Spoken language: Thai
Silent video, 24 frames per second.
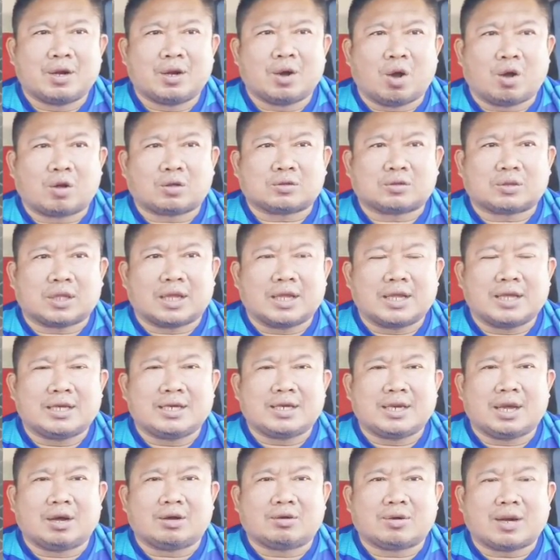ล็อกตี
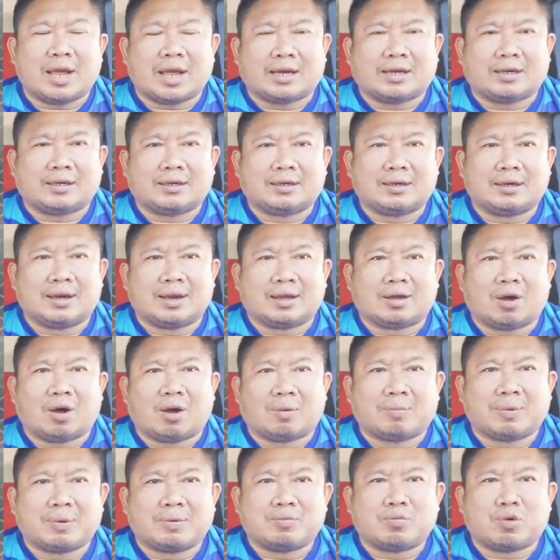เหนียวแน่น แล้วก็
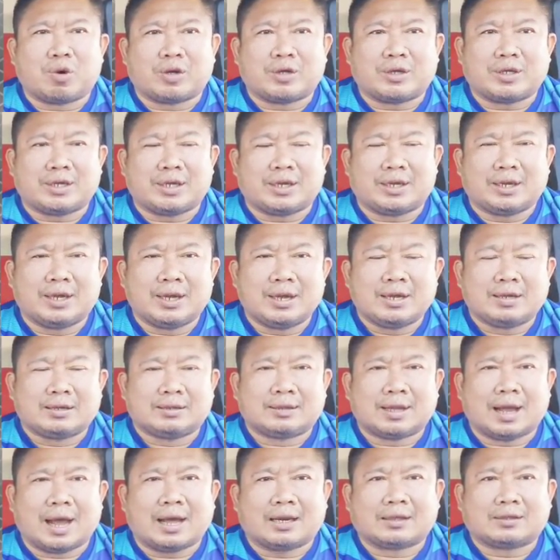เป็นมวยที่
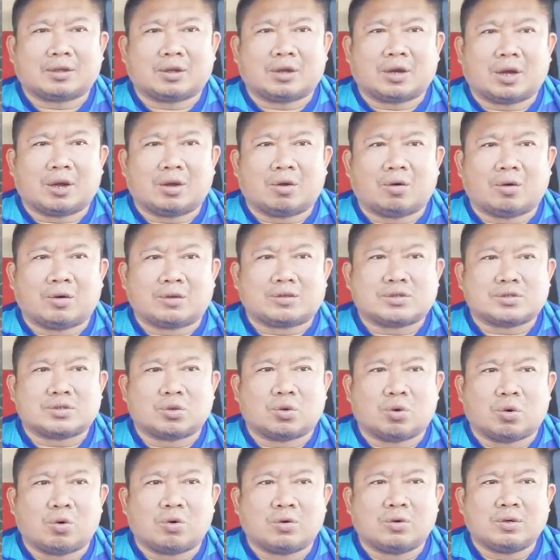ท่าทรหด
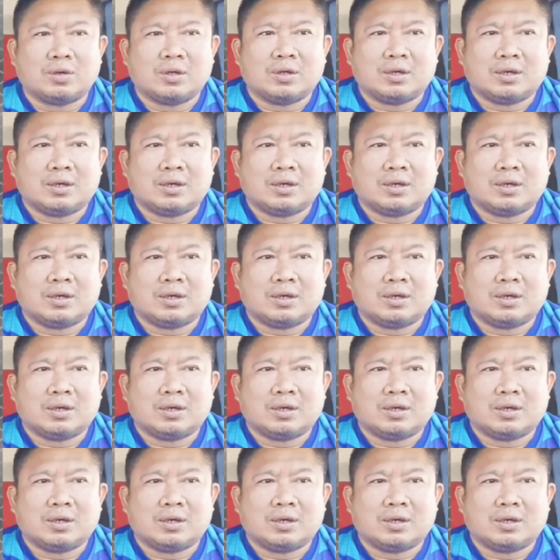สูง